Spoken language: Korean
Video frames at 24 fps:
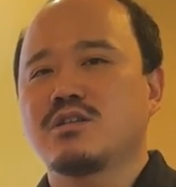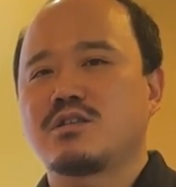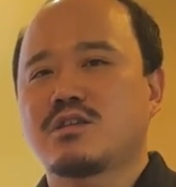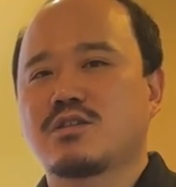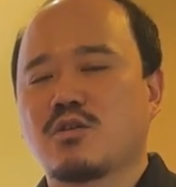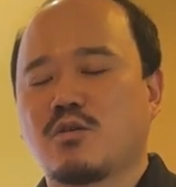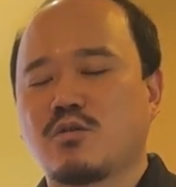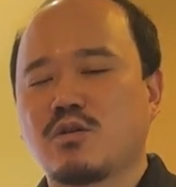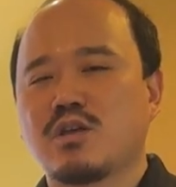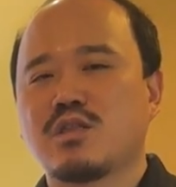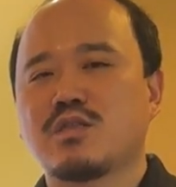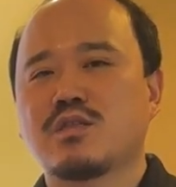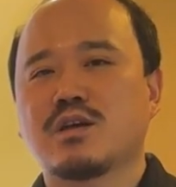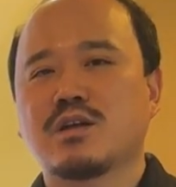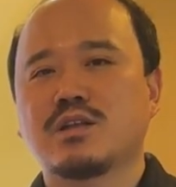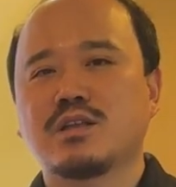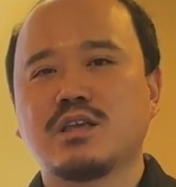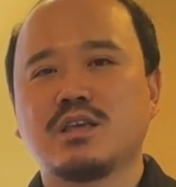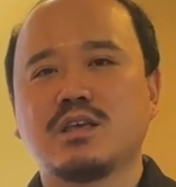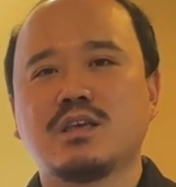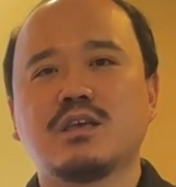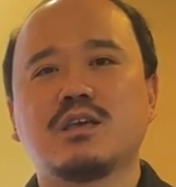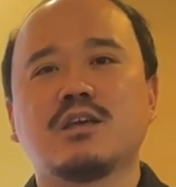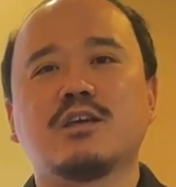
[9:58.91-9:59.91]

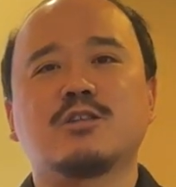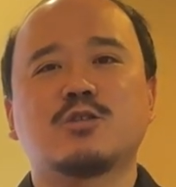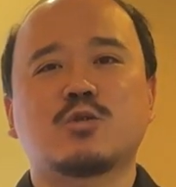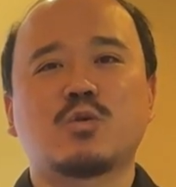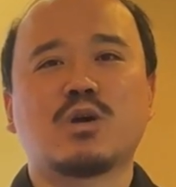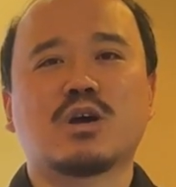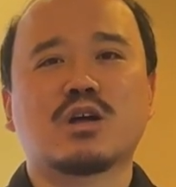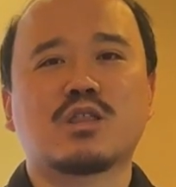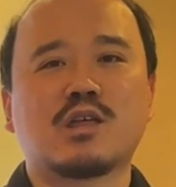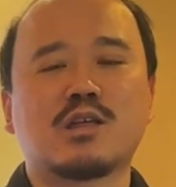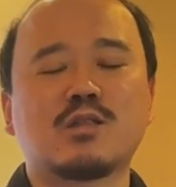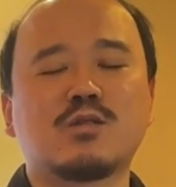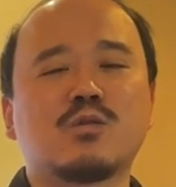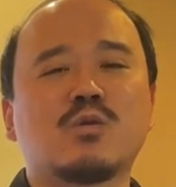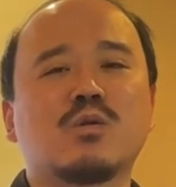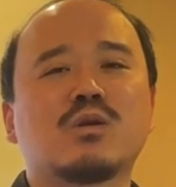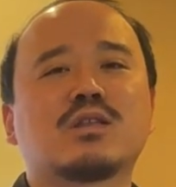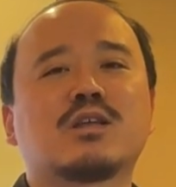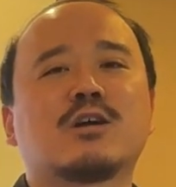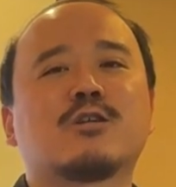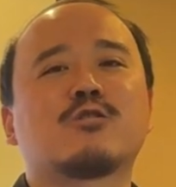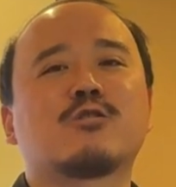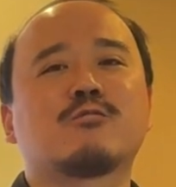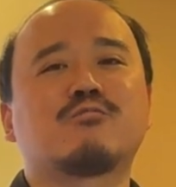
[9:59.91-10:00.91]
정인산이 토양 산도에
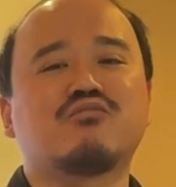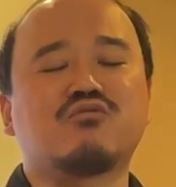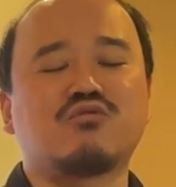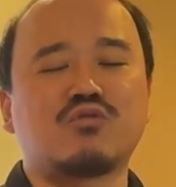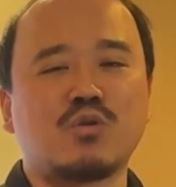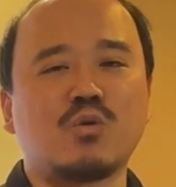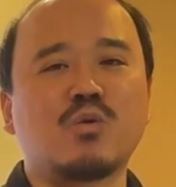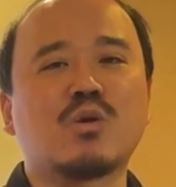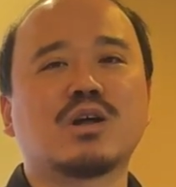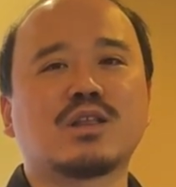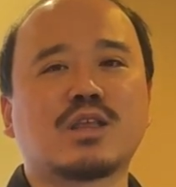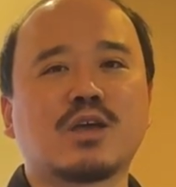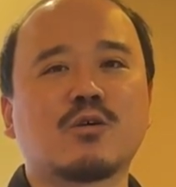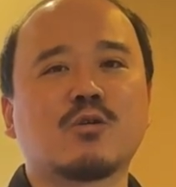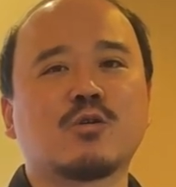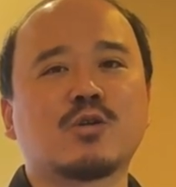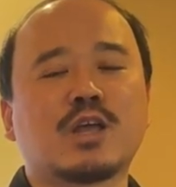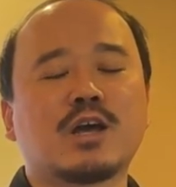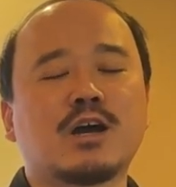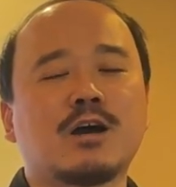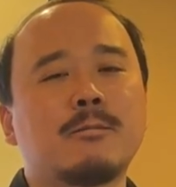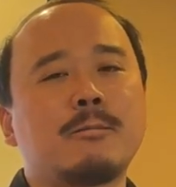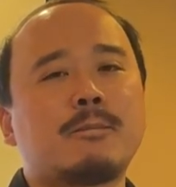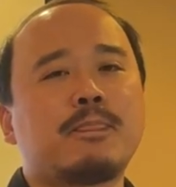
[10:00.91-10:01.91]
따라서
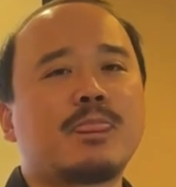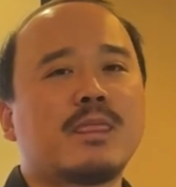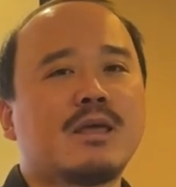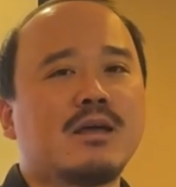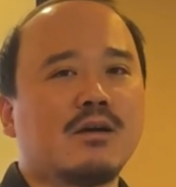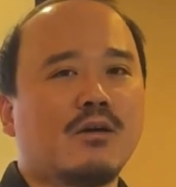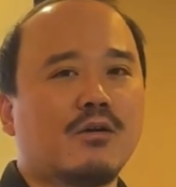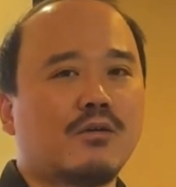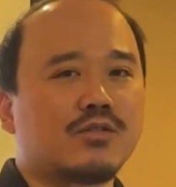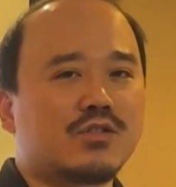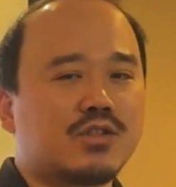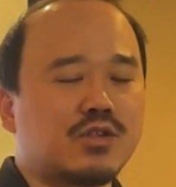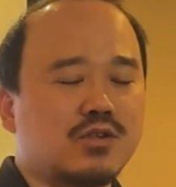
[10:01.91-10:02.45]
불용화되거나 어,